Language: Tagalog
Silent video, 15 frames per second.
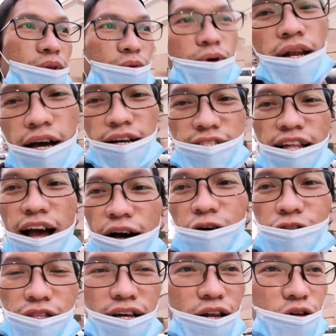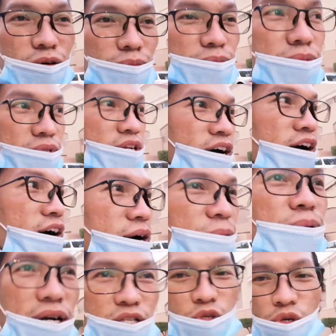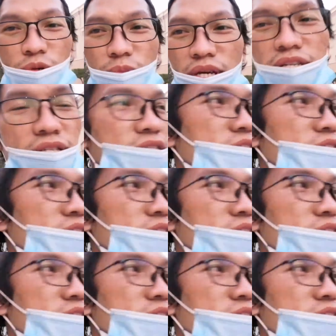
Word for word: walang takot na, na mag swimming